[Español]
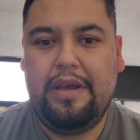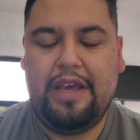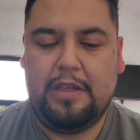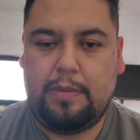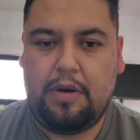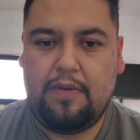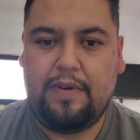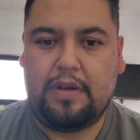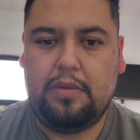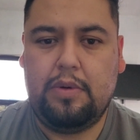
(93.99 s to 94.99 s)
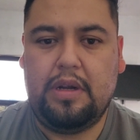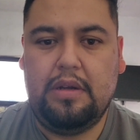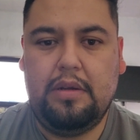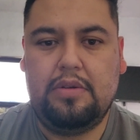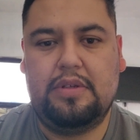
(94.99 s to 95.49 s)
El valor factura.
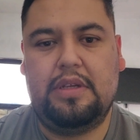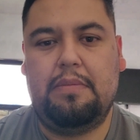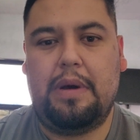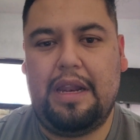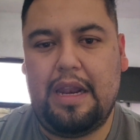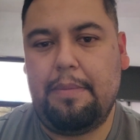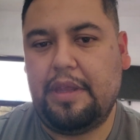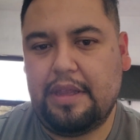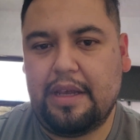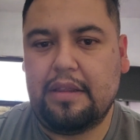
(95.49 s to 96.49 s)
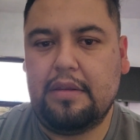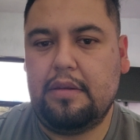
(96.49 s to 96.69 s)
Entonces, si vale la mitad